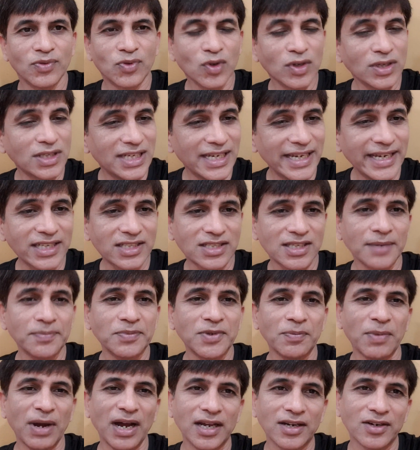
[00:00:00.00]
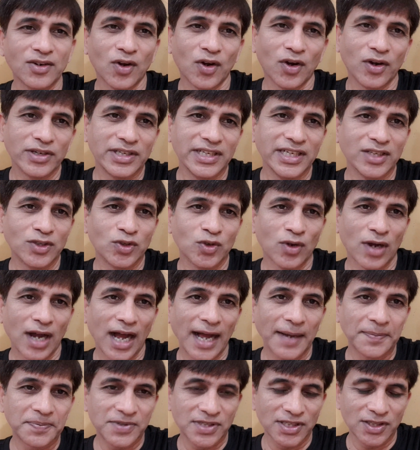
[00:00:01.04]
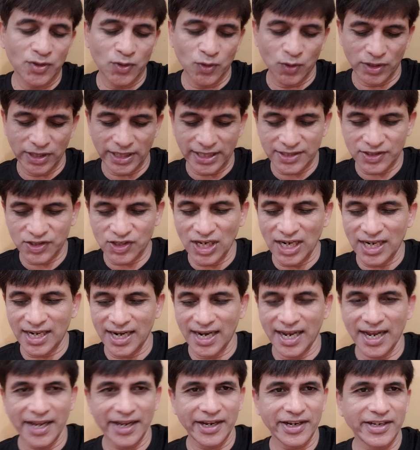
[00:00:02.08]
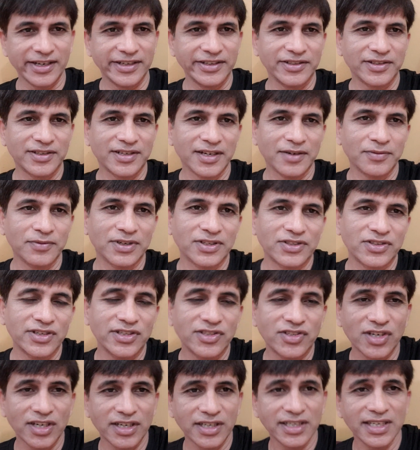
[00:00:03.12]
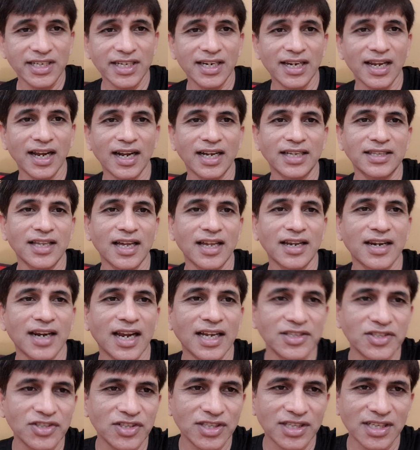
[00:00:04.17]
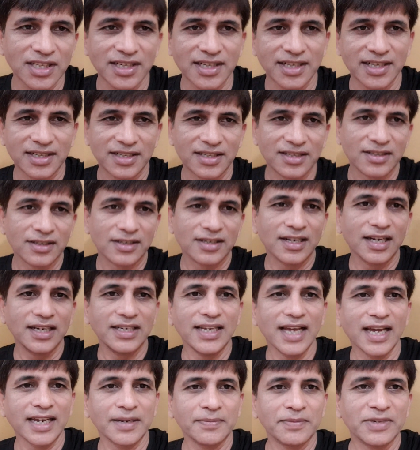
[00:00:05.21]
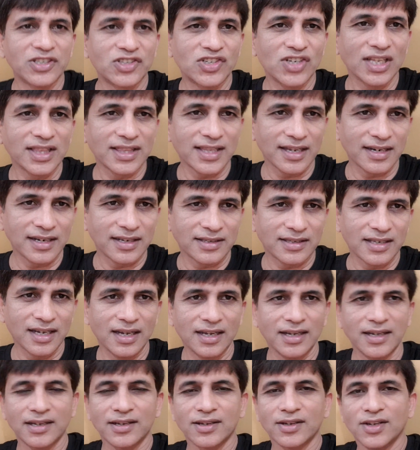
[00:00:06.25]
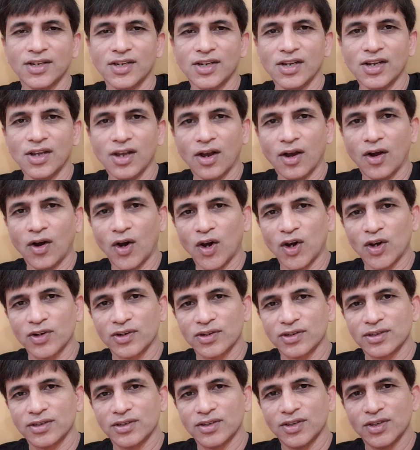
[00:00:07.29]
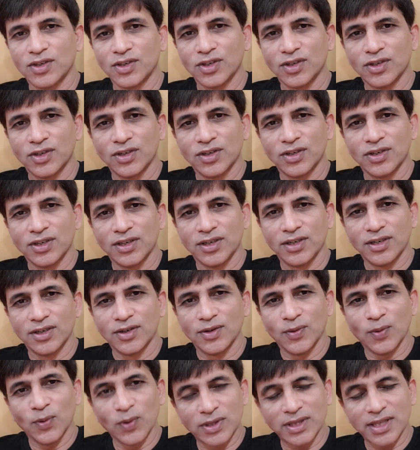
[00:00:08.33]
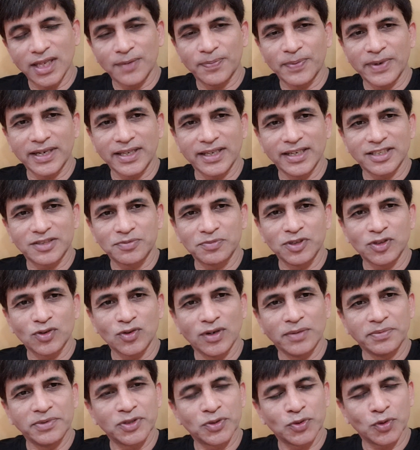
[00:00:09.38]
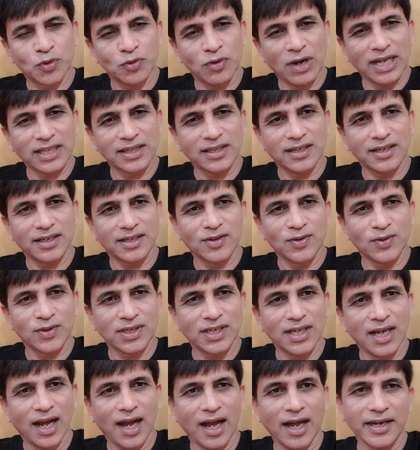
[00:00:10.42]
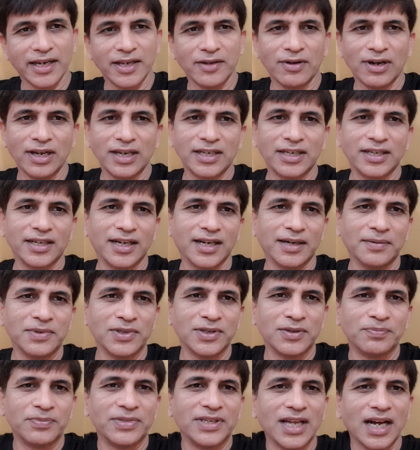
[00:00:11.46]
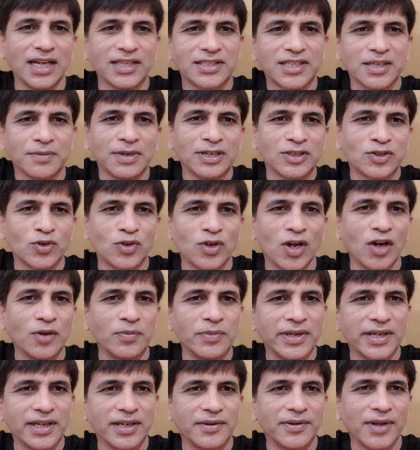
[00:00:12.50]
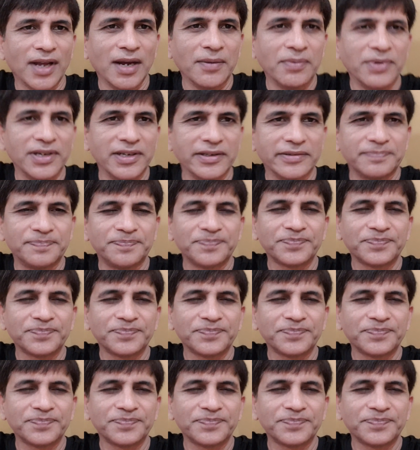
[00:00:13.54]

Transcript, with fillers: तो ये शब्दमान और ये जो आपसी जो एक चल रहा है कन, कन्वर्सेशन ये लगातार राजनीतिक गलियारे में चलता रहता है और उत्तर प्रदेश में तो अभी शुरुआत है क्योंकि आने वाले अभी विधानसभा चुनाव में अभी